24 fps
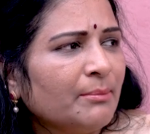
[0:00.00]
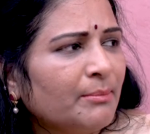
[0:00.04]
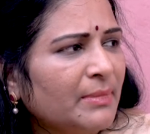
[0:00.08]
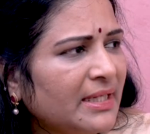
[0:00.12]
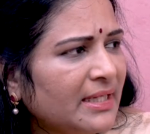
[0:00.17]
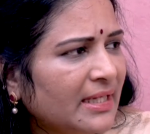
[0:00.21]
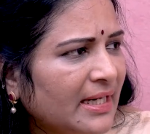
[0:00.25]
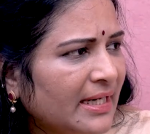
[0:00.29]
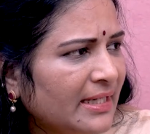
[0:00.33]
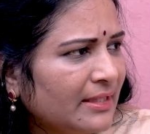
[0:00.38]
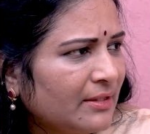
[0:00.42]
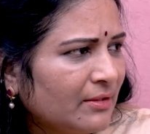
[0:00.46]

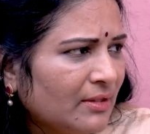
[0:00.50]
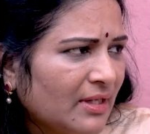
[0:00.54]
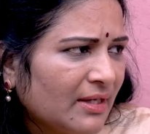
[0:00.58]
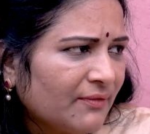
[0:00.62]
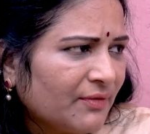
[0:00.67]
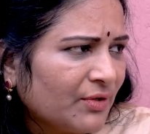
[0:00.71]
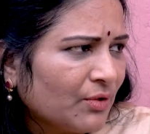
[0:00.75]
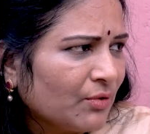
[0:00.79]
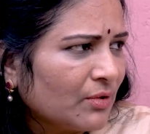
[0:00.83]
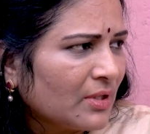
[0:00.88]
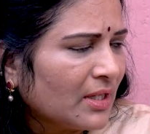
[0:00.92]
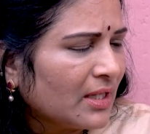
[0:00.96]
మిడ్ నైట్
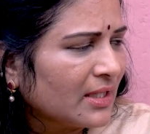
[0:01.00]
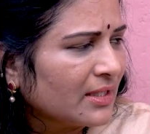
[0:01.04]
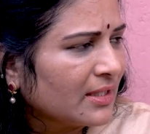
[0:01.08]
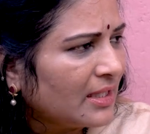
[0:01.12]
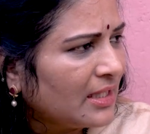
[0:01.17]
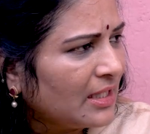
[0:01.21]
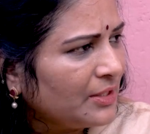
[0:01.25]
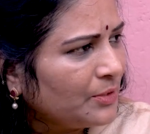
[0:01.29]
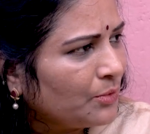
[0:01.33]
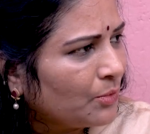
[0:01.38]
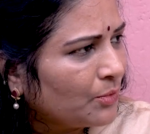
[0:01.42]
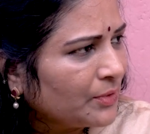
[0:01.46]
లెవెన్ ఓ క్లాక్
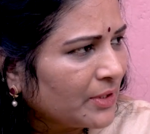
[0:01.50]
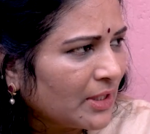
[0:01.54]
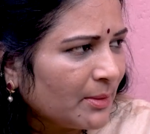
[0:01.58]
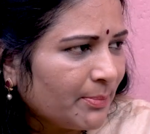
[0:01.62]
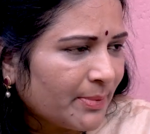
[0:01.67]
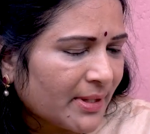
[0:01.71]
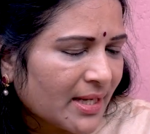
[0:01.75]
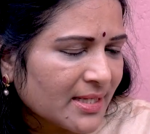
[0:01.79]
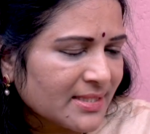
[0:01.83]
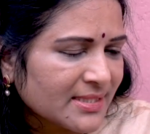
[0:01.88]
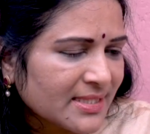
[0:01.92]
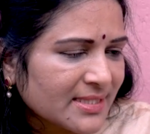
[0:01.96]
కల్లా టోటల్
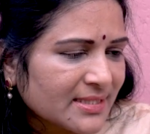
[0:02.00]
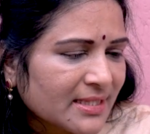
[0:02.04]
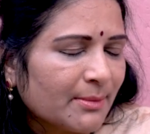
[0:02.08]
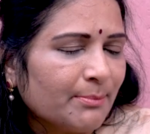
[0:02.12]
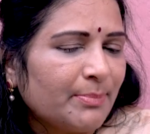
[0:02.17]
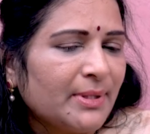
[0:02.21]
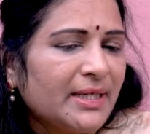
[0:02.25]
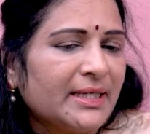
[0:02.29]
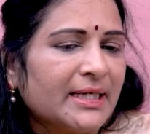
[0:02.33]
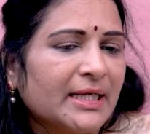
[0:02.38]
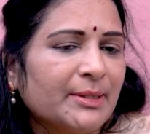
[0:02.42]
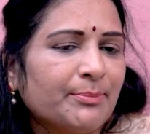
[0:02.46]
ప్రాసెస్
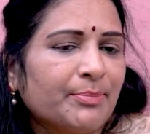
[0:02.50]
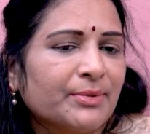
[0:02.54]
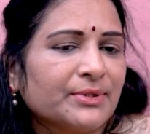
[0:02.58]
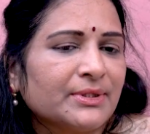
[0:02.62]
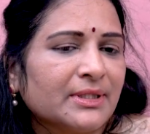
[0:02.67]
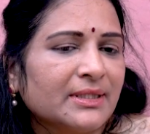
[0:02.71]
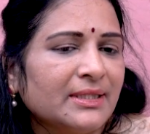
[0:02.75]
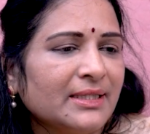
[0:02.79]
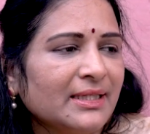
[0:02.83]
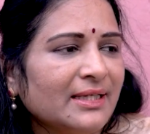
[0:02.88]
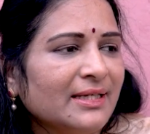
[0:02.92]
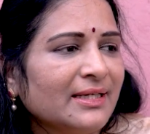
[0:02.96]
కంప్లీట్
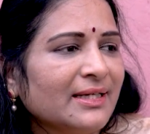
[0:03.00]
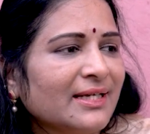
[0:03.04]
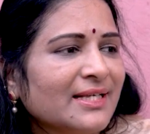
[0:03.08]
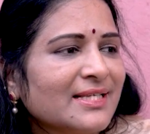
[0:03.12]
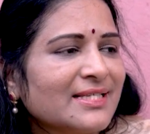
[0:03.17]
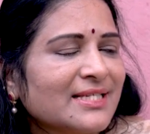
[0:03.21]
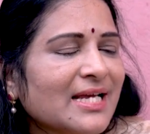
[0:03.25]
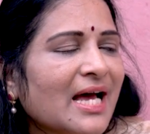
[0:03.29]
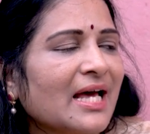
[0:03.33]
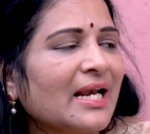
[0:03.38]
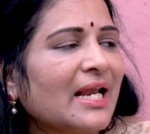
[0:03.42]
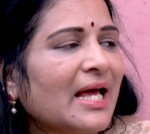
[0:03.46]
అయిపోతుంది
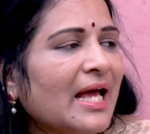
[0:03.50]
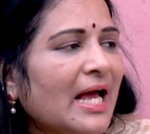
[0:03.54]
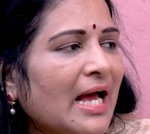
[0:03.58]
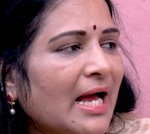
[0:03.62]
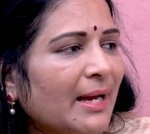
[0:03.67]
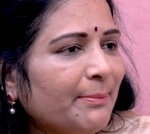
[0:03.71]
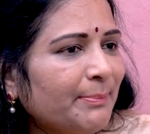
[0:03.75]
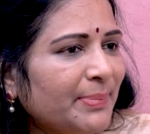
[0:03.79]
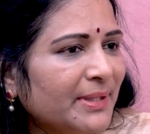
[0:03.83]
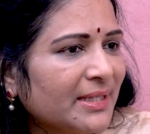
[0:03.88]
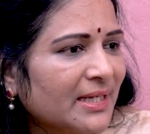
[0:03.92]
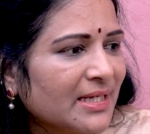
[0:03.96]
చాలా
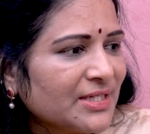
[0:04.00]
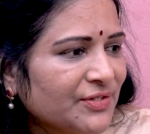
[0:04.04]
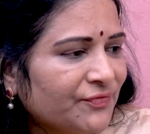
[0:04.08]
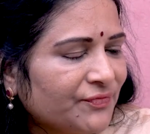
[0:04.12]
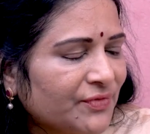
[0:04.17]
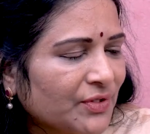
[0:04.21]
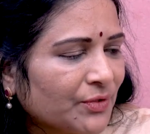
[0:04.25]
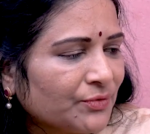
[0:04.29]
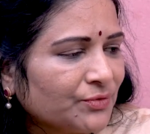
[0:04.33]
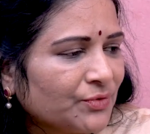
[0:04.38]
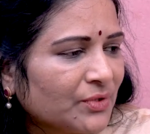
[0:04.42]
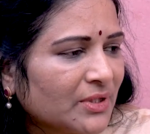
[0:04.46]
హ్యాపీగా
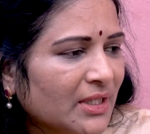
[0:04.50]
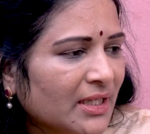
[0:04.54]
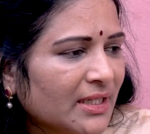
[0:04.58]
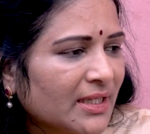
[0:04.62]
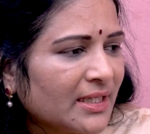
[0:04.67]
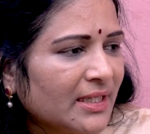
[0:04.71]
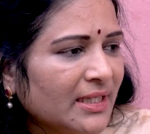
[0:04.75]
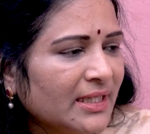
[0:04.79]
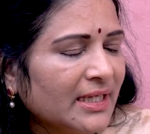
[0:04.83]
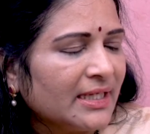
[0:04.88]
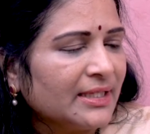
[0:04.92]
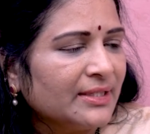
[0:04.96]
షిఫ్ట్
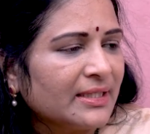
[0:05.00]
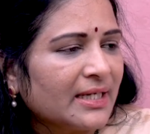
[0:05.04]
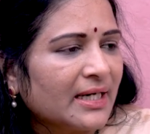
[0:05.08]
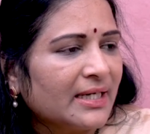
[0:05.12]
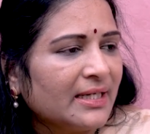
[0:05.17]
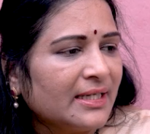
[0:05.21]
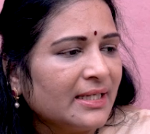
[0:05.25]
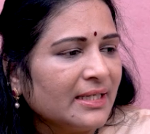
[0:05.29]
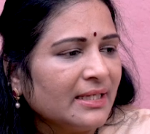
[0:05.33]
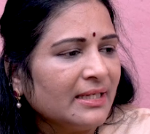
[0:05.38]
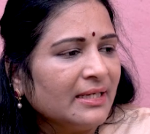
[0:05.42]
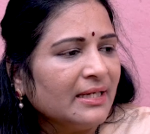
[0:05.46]
అవుతున్నారండి
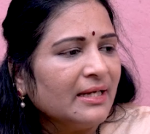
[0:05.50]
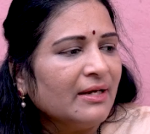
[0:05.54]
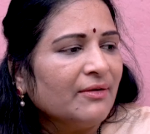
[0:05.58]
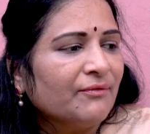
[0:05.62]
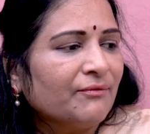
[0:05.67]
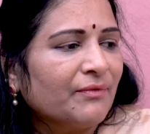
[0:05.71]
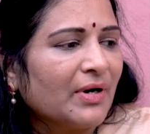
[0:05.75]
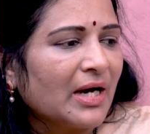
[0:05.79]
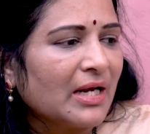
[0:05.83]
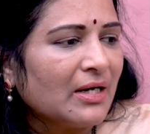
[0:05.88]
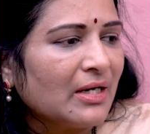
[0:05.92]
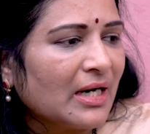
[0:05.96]
ఎందుకంటే
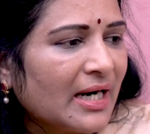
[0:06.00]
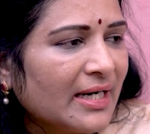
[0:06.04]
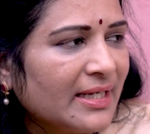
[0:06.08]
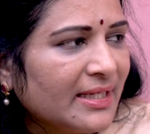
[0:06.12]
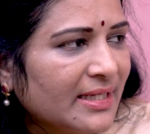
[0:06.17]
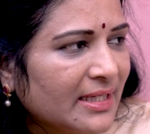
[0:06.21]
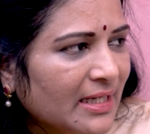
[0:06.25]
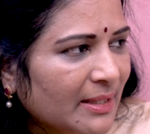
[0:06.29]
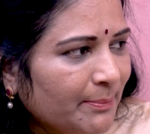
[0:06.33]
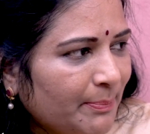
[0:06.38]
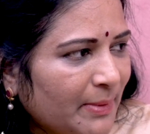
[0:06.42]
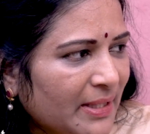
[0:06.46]
వాళ్ళు
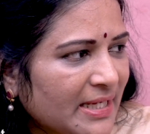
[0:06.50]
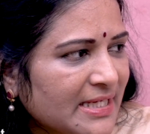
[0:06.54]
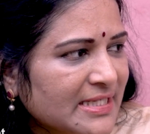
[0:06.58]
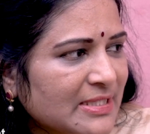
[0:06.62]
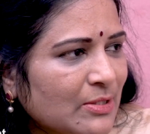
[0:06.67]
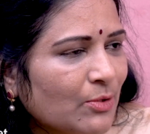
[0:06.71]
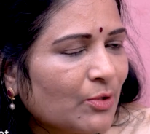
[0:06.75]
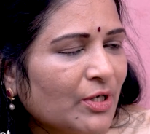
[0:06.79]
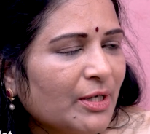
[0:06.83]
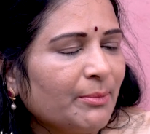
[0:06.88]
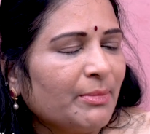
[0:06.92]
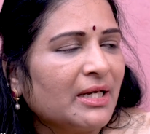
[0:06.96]
అడిగిన
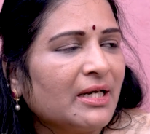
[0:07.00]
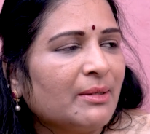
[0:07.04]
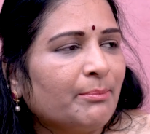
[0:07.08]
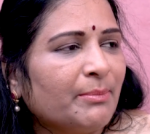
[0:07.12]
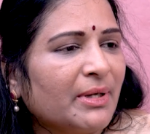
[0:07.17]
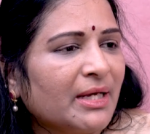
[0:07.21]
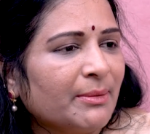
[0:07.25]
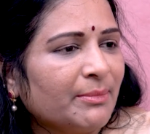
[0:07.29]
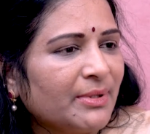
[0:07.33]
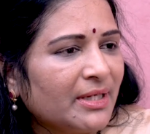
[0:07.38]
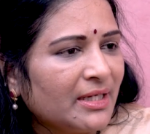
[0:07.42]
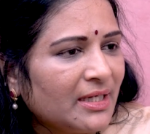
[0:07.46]
ప్లేస్లోనే మేము
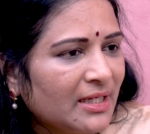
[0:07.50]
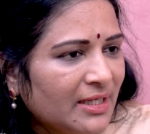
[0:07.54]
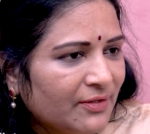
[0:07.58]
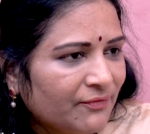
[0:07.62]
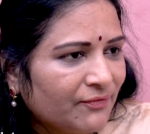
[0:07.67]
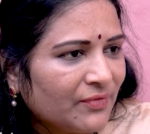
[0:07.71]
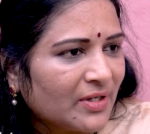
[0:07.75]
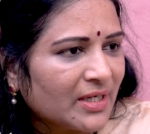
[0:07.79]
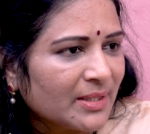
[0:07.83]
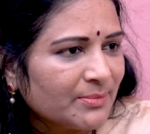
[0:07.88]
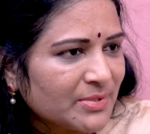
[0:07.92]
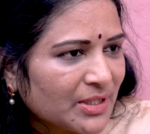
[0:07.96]
మేము ఇల్లు
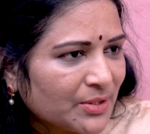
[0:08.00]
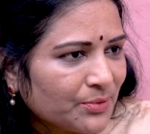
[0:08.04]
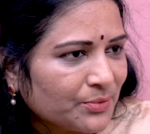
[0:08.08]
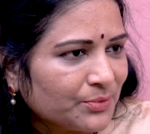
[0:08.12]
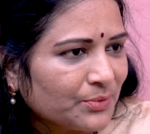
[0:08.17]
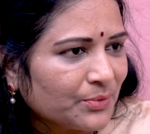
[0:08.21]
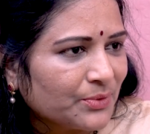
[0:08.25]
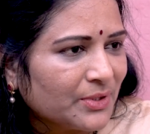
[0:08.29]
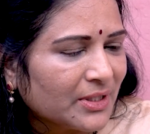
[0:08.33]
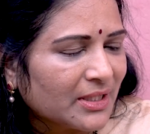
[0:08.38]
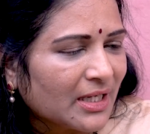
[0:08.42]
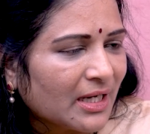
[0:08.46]
ఇవ్వడం
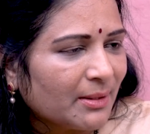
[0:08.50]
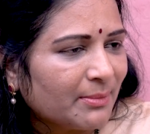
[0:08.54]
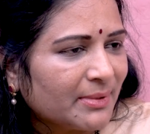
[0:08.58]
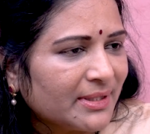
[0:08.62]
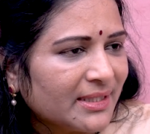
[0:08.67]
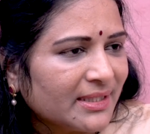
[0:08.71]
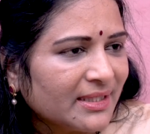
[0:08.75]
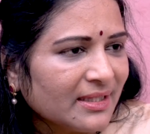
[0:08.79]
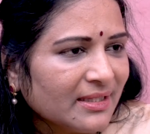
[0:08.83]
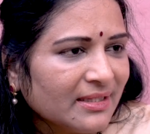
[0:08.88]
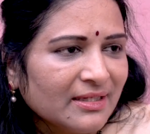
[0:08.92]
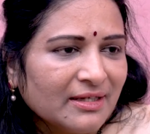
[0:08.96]
జరుగుతుంది
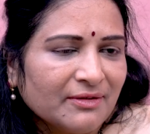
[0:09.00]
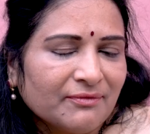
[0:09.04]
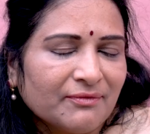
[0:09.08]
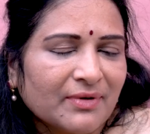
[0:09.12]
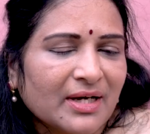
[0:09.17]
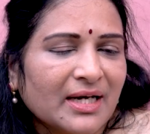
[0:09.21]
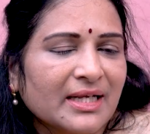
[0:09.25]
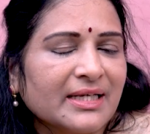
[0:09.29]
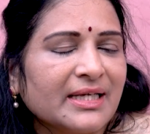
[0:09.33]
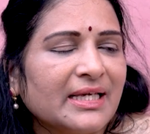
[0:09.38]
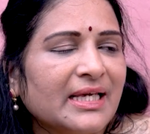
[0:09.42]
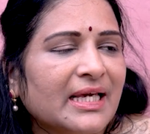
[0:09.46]
కాబట్టిగా
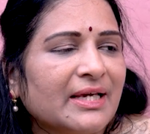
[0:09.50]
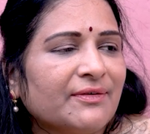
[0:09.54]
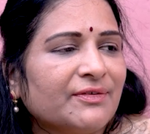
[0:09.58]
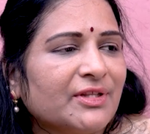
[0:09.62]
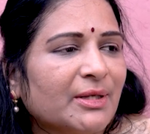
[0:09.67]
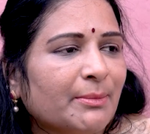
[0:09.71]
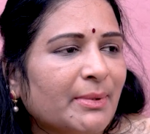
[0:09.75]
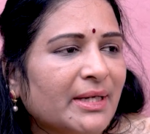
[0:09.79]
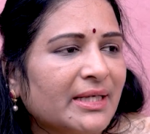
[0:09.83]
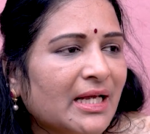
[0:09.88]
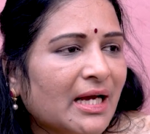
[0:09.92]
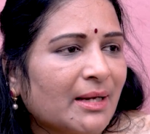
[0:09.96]
వాళ్ళకి ఏ
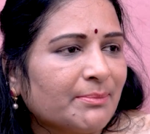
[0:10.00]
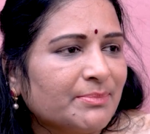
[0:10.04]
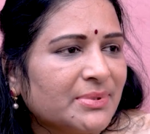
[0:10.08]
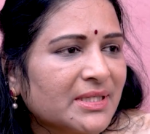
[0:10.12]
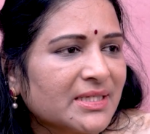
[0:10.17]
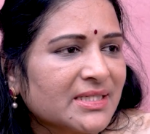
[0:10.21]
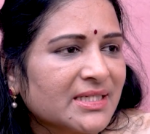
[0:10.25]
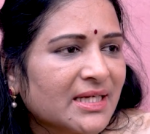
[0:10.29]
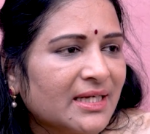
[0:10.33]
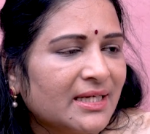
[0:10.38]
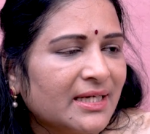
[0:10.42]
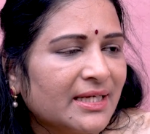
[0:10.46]
విధమైన
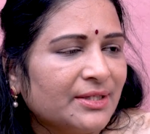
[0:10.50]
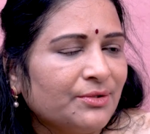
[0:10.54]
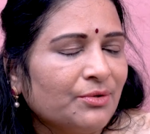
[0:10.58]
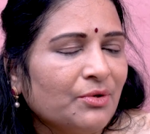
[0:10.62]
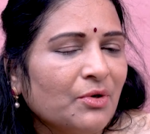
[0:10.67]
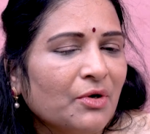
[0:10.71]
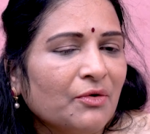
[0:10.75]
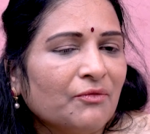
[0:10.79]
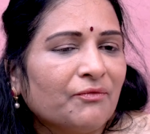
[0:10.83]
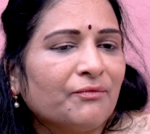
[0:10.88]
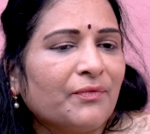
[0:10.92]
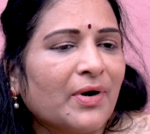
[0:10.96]
ఆబ్జెక్షన్ లేదు
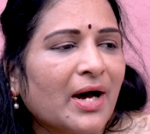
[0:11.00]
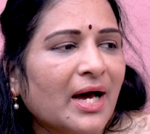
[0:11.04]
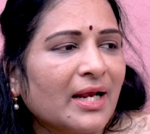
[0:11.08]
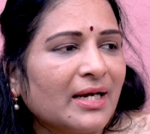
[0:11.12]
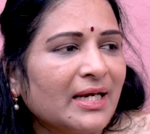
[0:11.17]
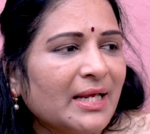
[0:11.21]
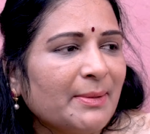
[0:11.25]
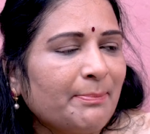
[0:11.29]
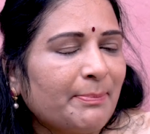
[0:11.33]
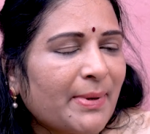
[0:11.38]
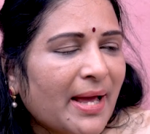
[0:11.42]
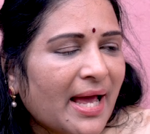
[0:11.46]

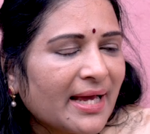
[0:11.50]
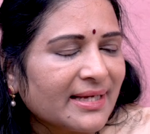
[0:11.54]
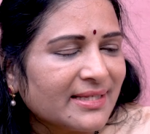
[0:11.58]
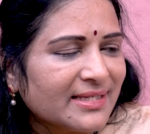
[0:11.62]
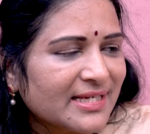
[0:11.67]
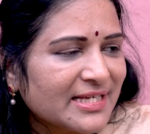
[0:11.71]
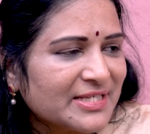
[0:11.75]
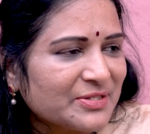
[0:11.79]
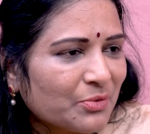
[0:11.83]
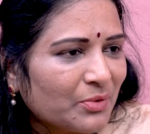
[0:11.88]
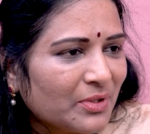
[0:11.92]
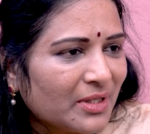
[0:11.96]
వాళ్ళే ప్యాక్
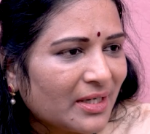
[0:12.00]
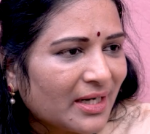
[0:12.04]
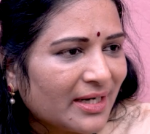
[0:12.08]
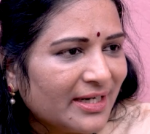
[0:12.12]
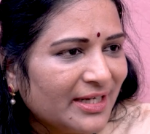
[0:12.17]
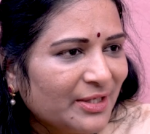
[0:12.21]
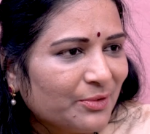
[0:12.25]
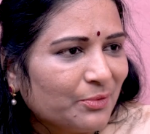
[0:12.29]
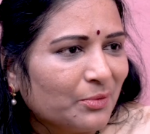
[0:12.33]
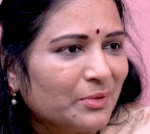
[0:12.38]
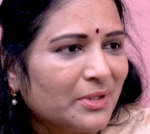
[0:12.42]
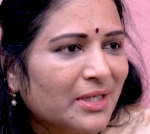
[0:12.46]
చేసుకొని
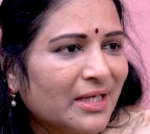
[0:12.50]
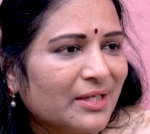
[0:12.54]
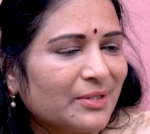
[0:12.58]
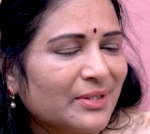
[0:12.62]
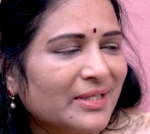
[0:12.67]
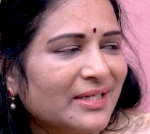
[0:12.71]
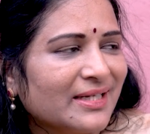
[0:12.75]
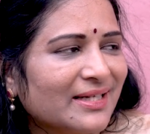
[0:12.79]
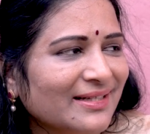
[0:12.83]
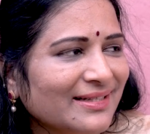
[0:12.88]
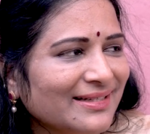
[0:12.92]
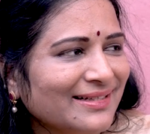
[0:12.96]
రెడీగా ఉన్నారు
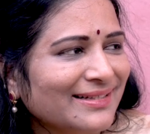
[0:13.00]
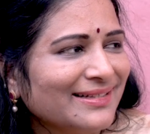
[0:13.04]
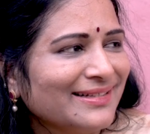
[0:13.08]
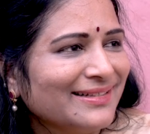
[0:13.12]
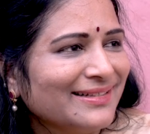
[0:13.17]
ఇంకా